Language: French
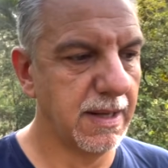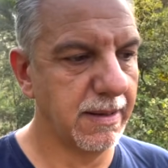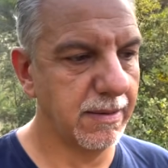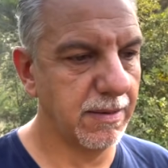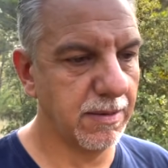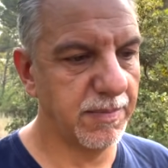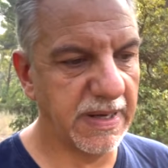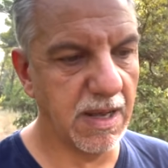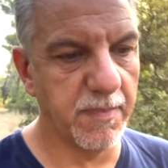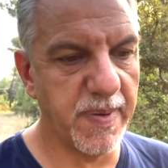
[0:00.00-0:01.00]
Euh, mes
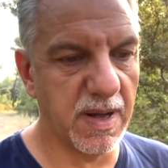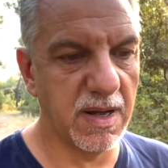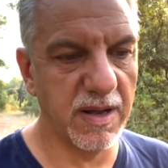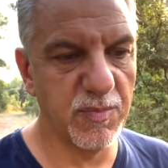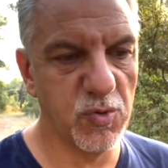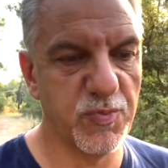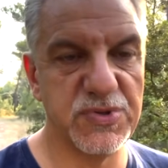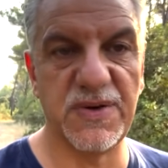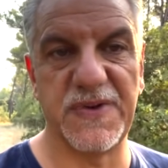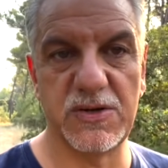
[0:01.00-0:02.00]
grands-parents avaient beaucoup
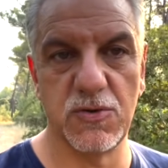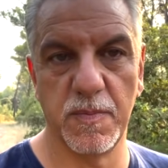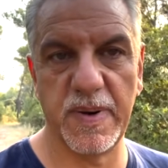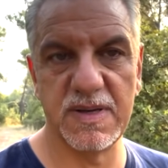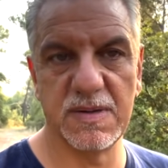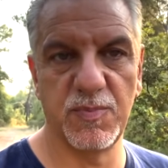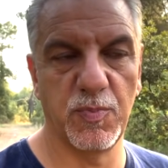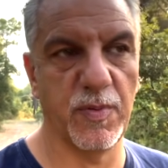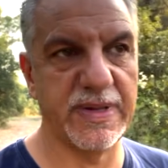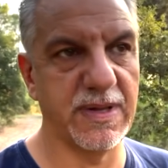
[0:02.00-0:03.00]
plus d'affection, par exemple,
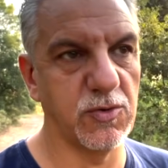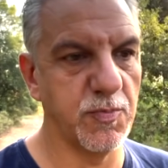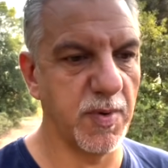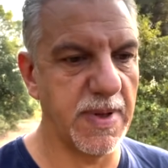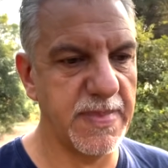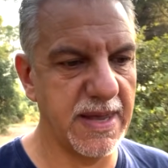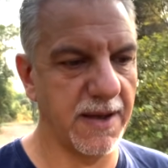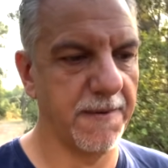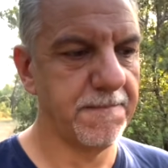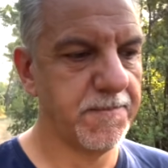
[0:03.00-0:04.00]
pour ma tante que pour ma mère.